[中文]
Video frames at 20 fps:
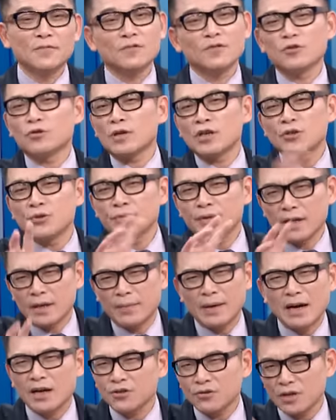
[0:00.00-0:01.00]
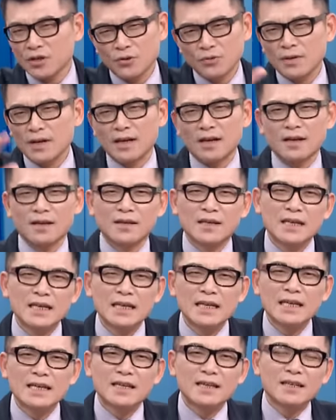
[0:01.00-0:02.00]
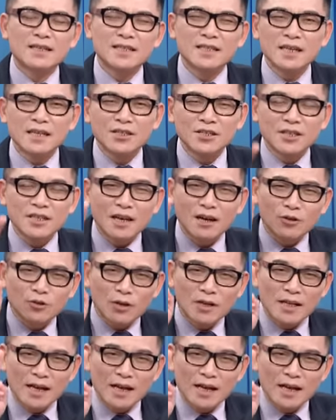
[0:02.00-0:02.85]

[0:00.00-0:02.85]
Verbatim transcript: 算出来，刚刚算出来了，今年至少要赚